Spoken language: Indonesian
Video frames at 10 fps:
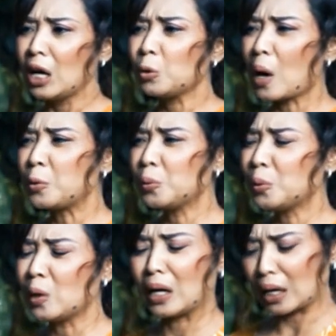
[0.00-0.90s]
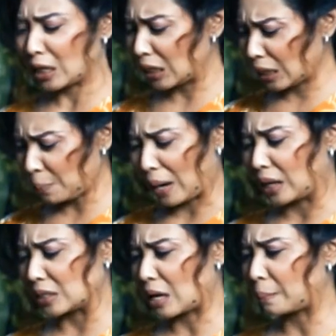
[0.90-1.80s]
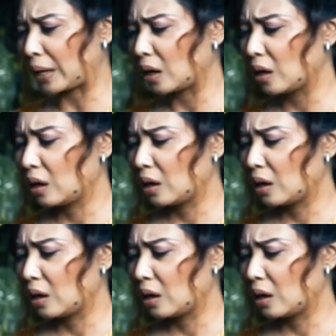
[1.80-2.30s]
Itu aduh ngeri banget sampai